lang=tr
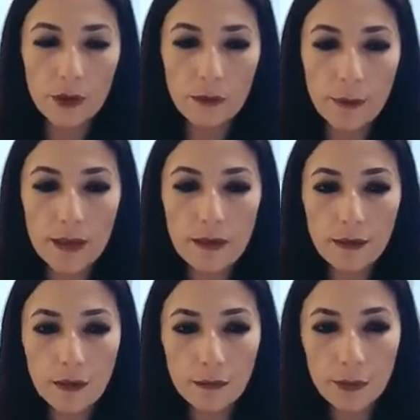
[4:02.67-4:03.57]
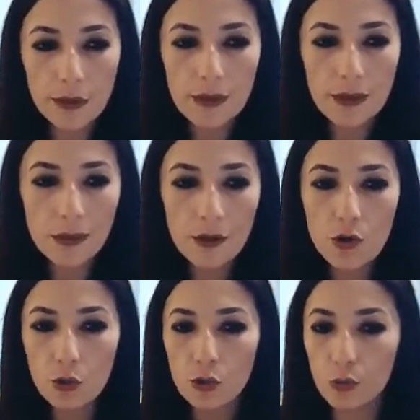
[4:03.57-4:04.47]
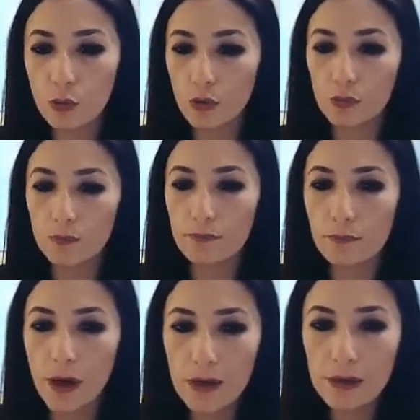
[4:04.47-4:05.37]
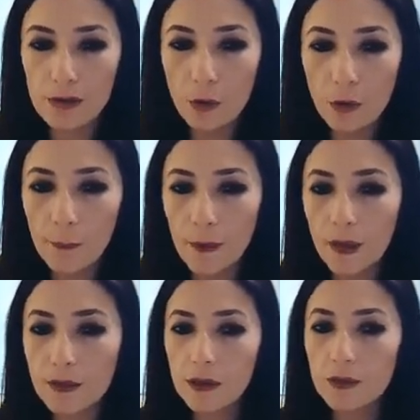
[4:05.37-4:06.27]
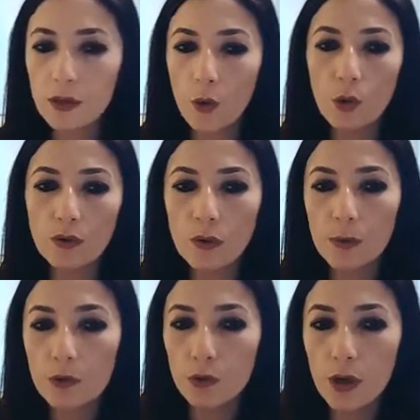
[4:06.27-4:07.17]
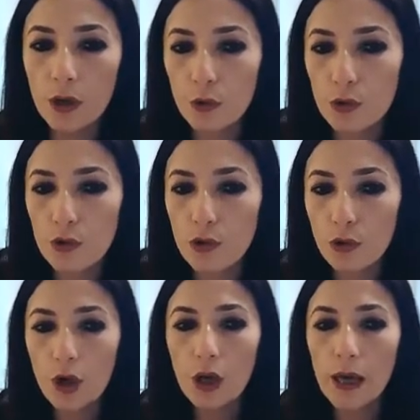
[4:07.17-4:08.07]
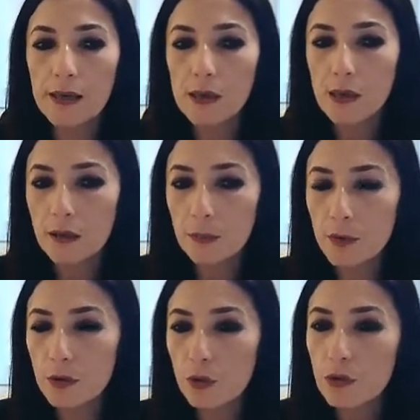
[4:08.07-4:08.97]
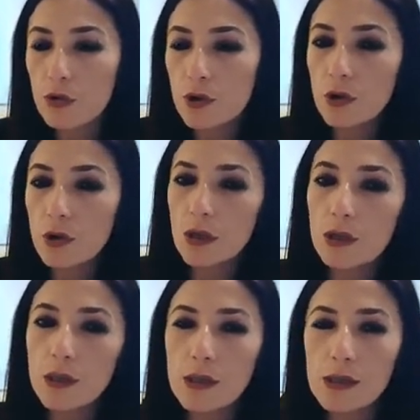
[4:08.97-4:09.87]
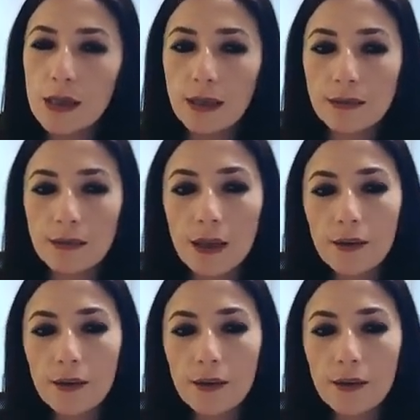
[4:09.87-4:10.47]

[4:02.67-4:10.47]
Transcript: E, belirli bir sanatçı grubu bazı dönemlerde işte ortak bir dünya görüşü, estetik bir görüşü ya da e, sanat